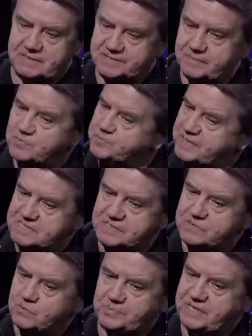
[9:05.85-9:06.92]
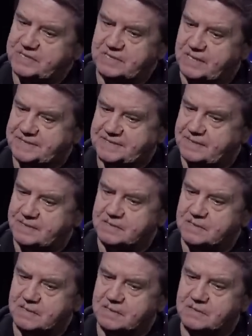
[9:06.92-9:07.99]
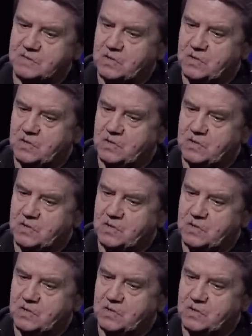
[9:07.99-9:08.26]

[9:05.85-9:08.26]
это произойдет переналадка на